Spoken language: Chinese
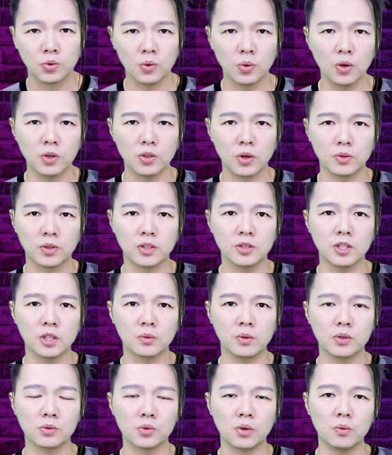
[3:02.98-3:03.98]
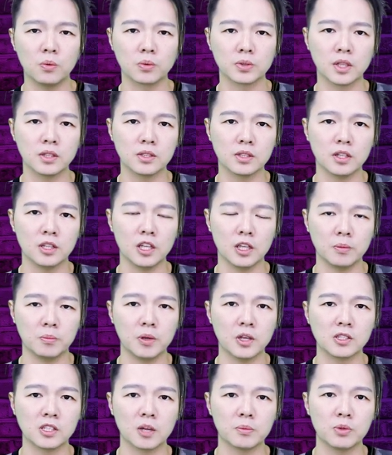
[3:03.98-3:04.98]
如果有人认为说，我在这个影
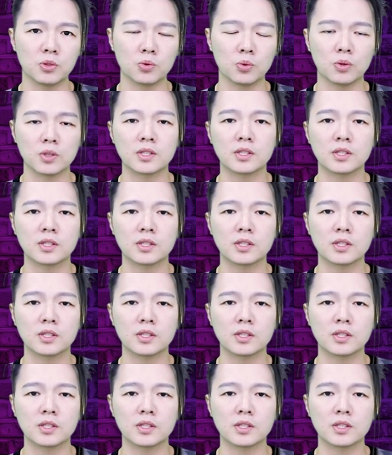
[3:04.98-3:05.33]
片上面说